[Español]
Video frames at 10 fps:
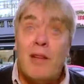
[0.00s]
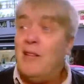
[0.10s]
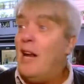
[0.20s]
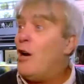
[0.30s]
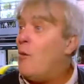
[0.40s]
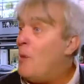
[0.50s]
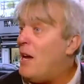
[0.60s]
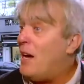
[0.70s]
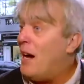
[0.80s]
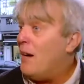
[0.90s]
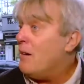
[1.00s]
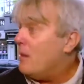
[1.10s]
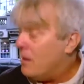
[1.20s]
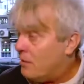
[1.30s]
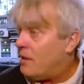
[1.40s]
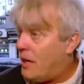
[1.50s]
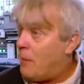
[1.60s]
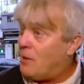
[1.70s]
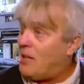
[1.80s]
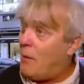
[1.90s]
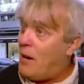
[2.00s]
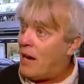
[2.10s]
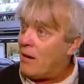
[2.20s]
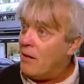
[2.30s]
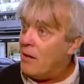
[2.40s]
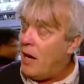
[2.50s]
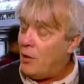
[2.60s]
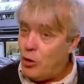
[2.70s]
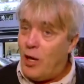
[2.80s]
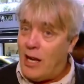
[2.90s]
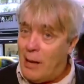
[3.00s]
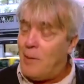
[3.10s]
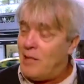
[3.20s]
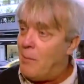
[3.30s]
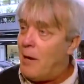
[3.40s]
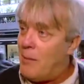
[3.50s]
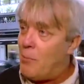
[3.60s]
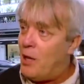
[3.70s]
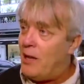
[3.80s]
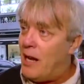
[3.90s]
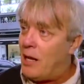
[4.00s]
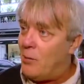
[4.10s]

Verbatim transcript: se le complica, tiene que empezar a hablar. Es hora de que empiece el manipulite en las